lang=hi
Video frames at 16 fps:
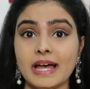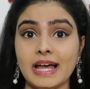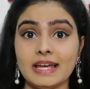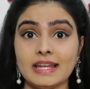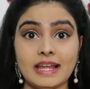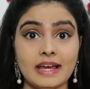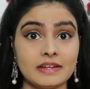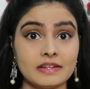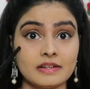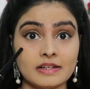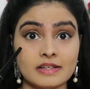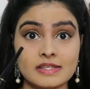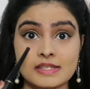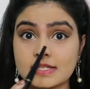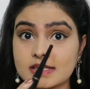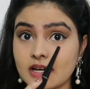माय आईलाइनर
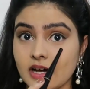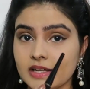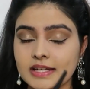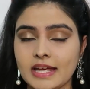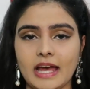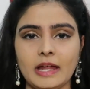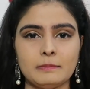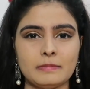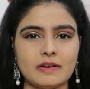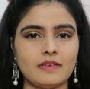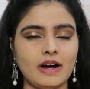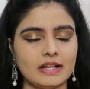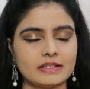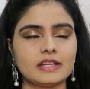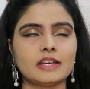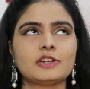इज़ डन एंड
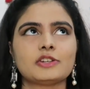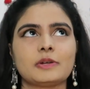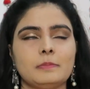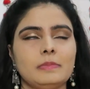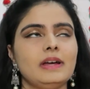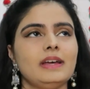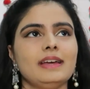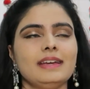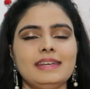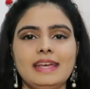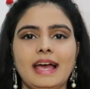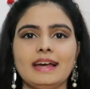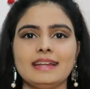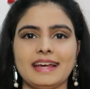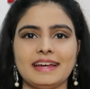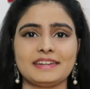भगवान की कृपा है
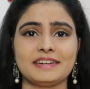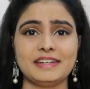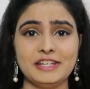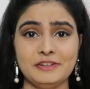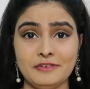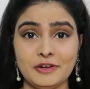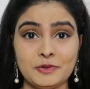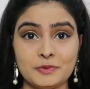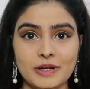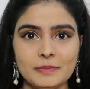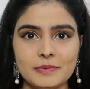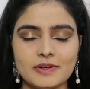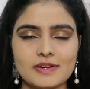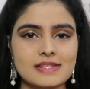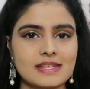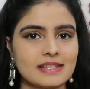कि आईलाइनर इवन हुआ
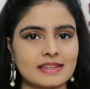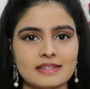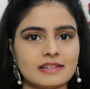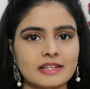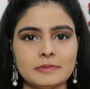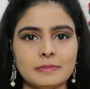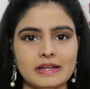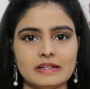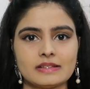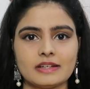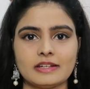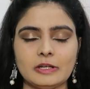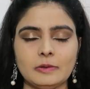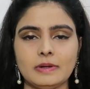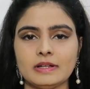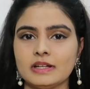बिकॉज इतनी सारी मेहनत
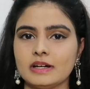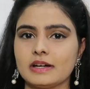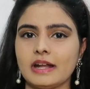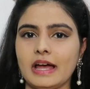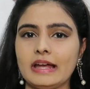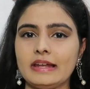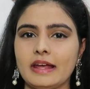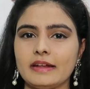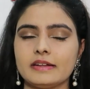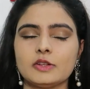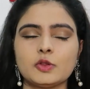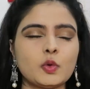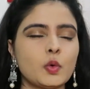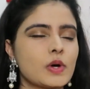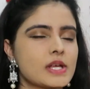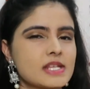करने के बाद अगर
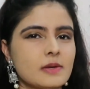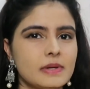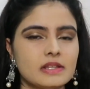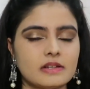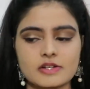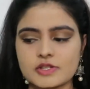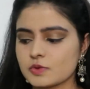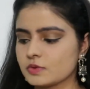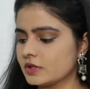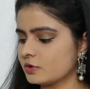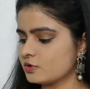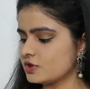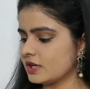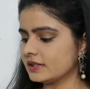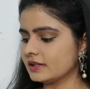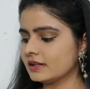आईलाइनर थोड़ा सा भी इधर से उधर
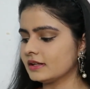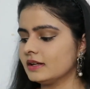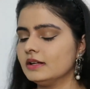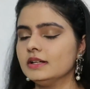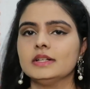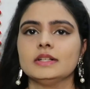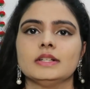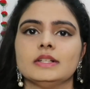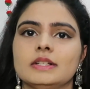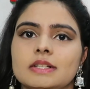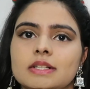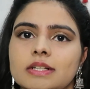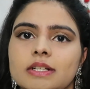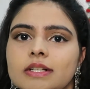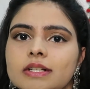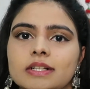हो जाता है ना
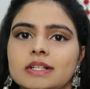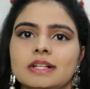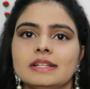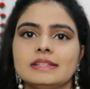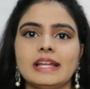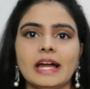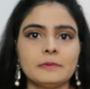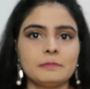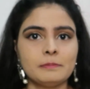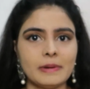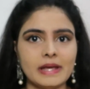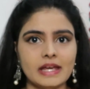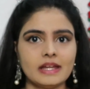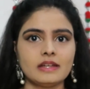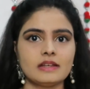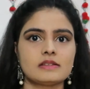दैट
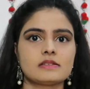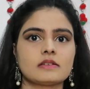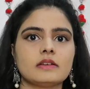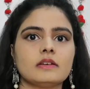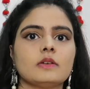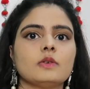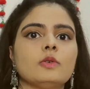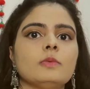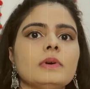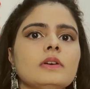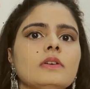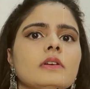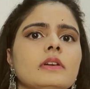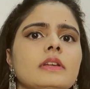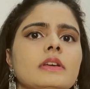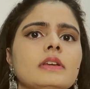पेन इज रियल
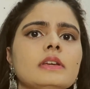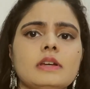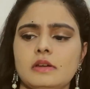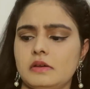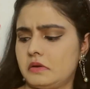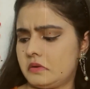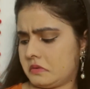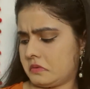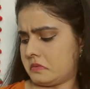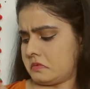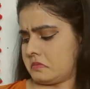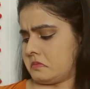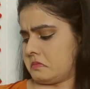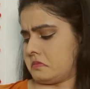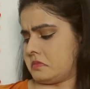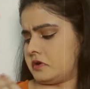ये क्या है
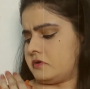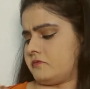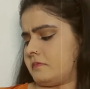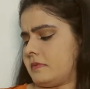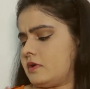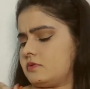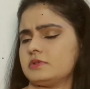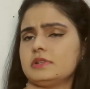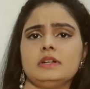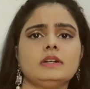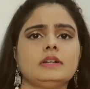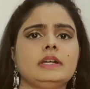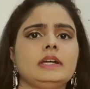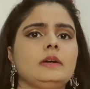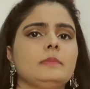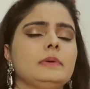
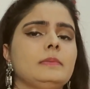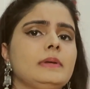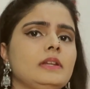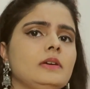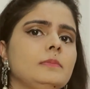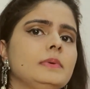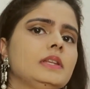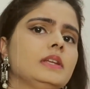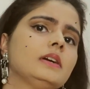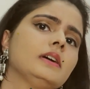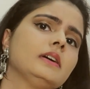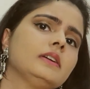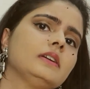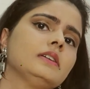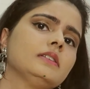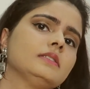पाउडर मतलब लग गया यहाँ पे मैंने अभी
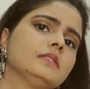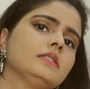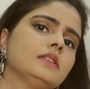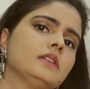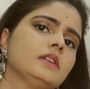देखा ही